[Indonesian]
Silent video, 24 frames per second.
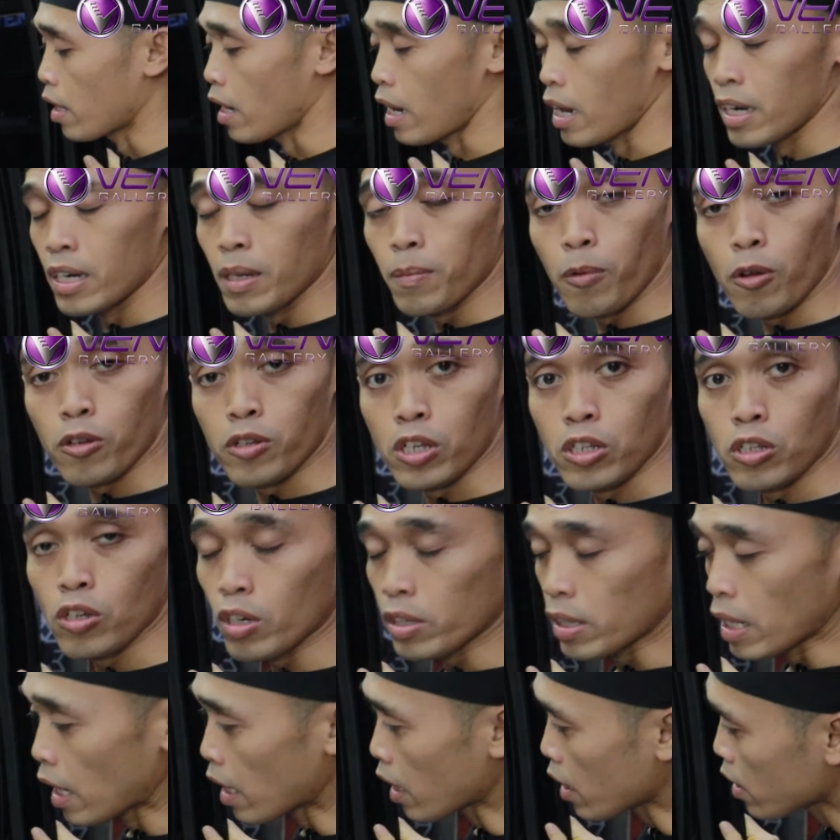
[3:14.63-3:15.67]
Nah, ini prosesor
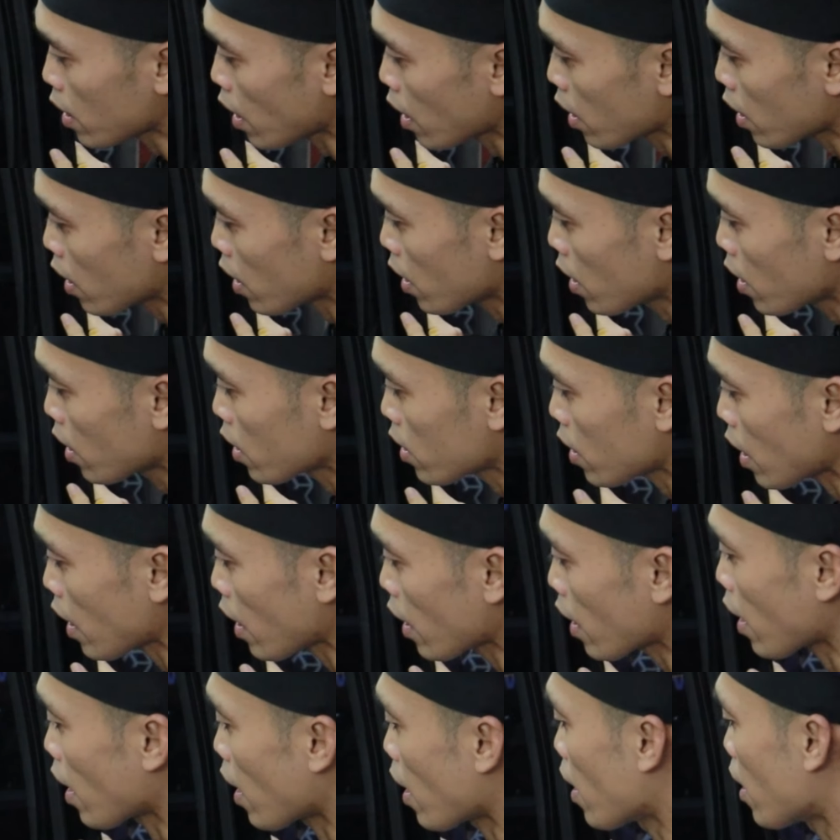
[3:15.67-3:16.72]
tarik dari sana
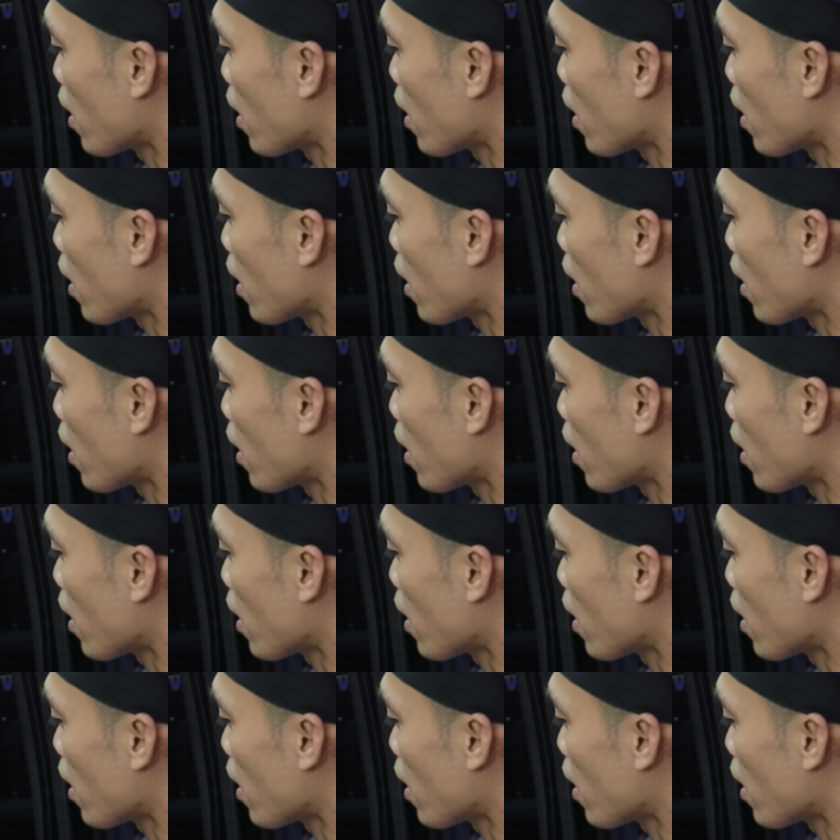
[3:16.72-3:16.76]
ya,